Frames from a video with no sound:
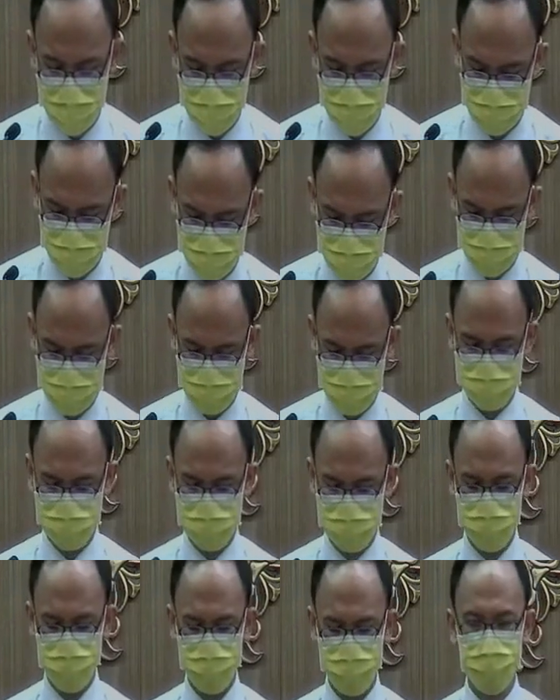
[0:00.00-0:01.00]
人的心，
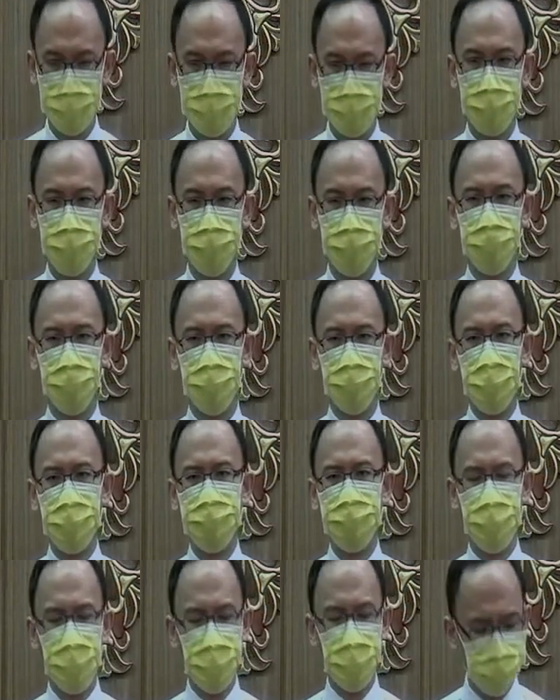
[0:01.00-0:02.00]
我们
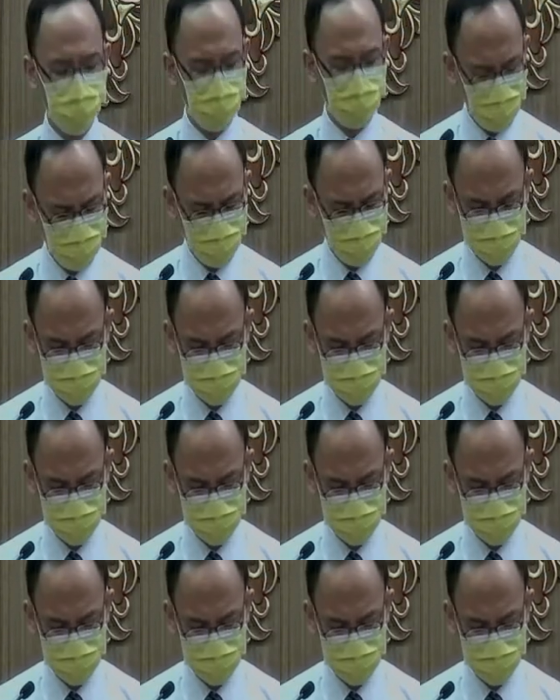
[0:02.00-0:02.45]
没有办法